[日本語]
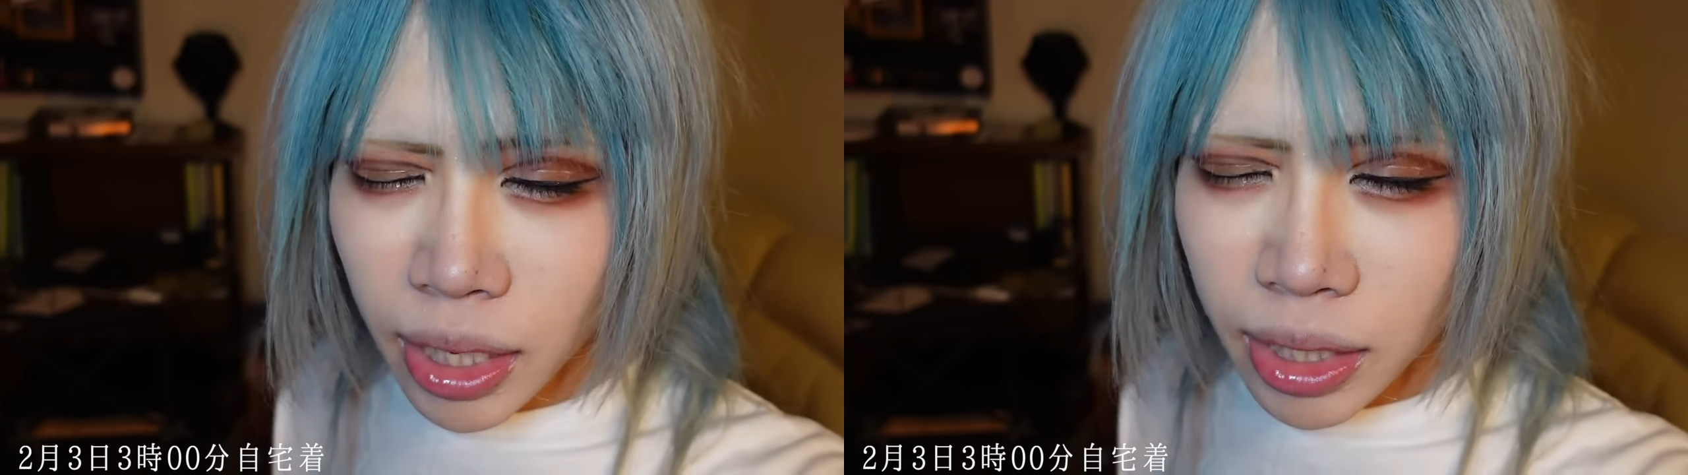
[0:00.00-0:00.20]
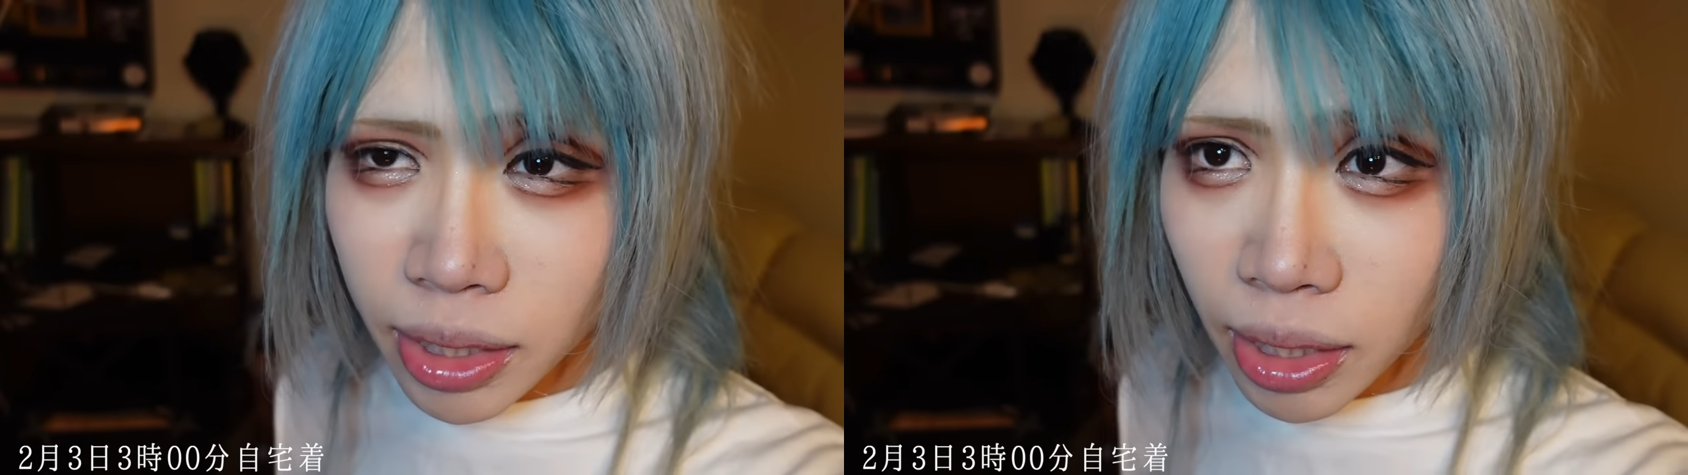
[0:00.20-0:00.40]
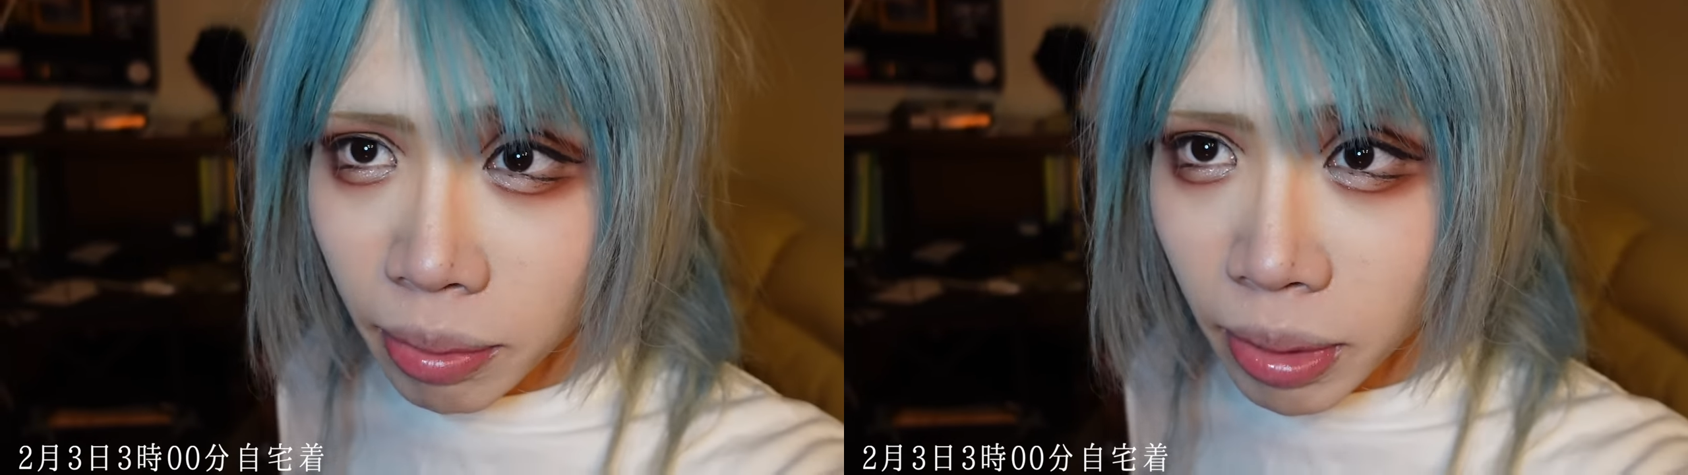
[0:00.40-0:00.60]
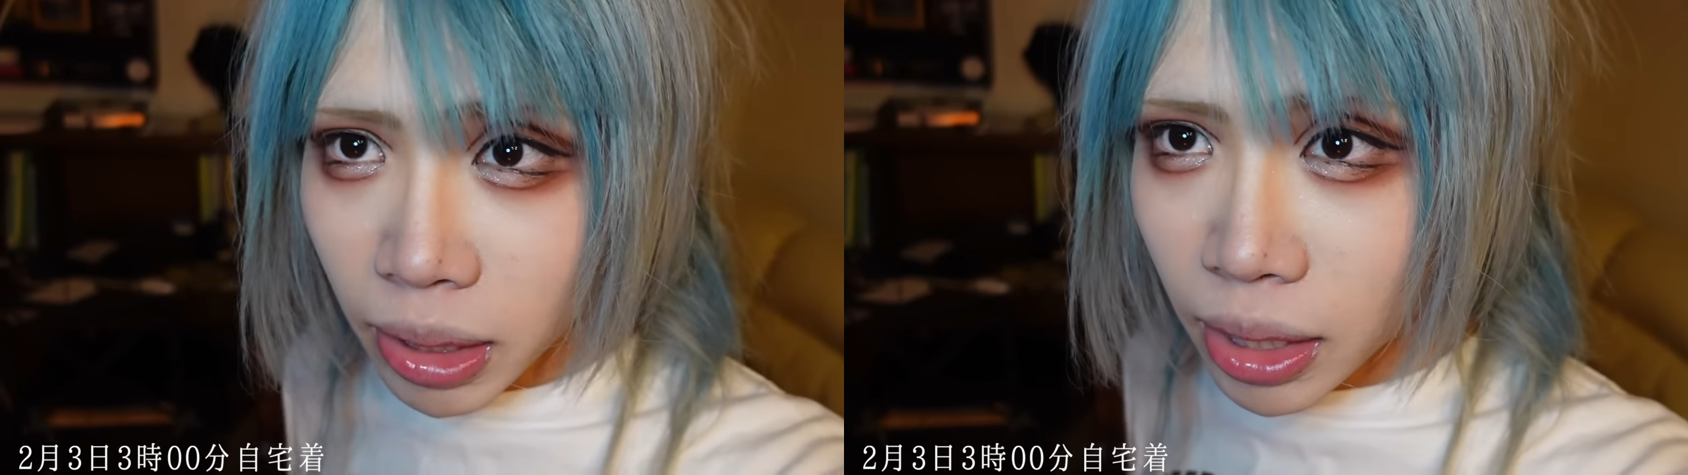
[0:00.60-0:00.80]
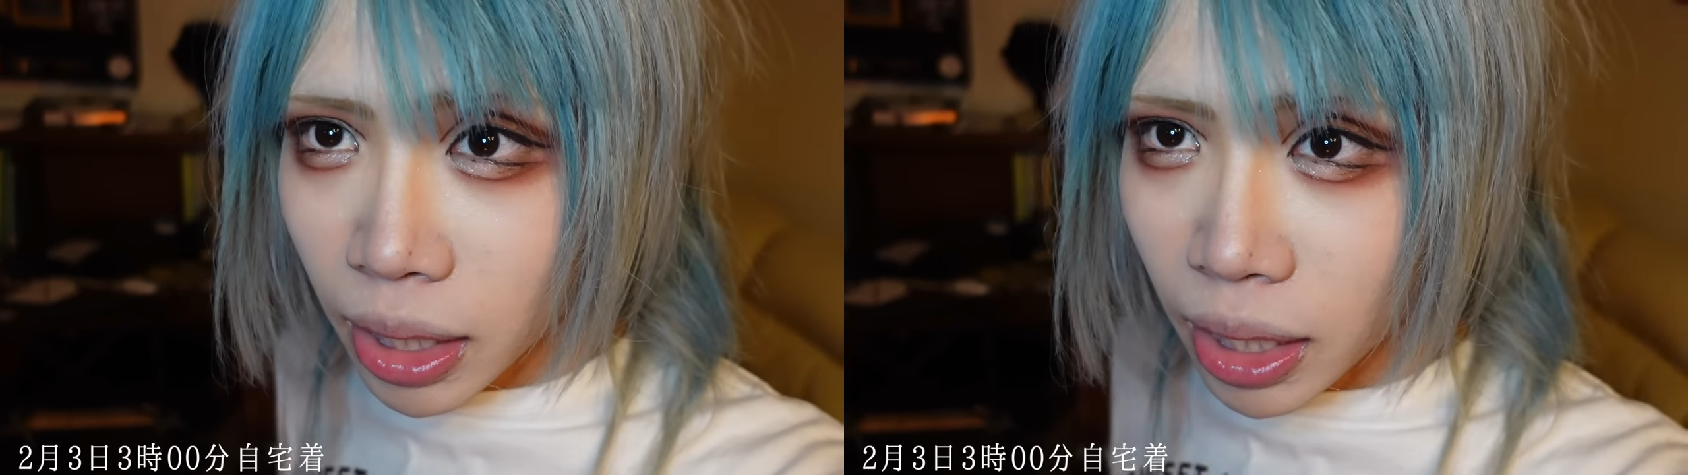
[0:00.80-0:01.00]
に着きま
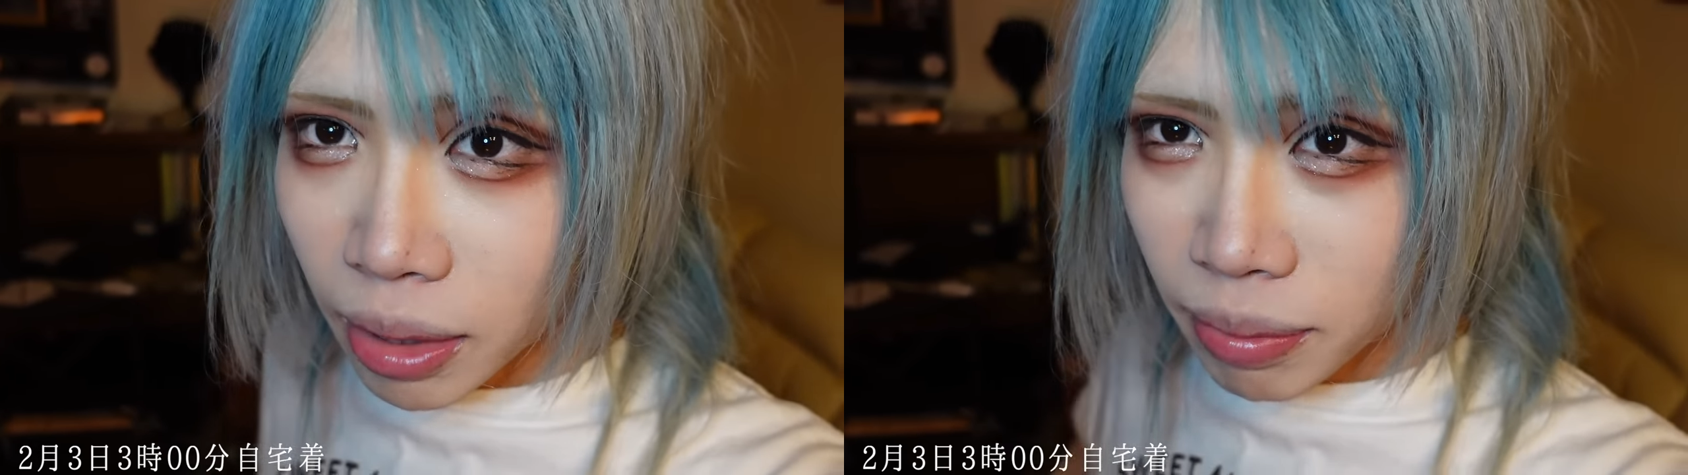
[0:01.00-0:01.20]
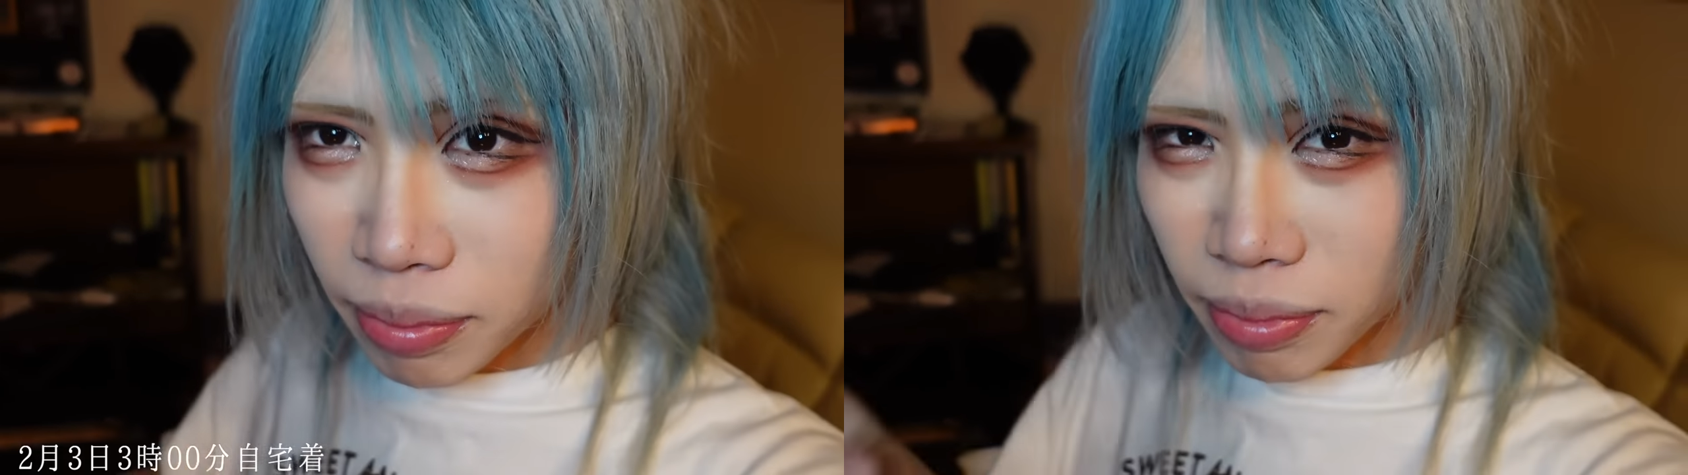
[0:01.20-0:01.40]
した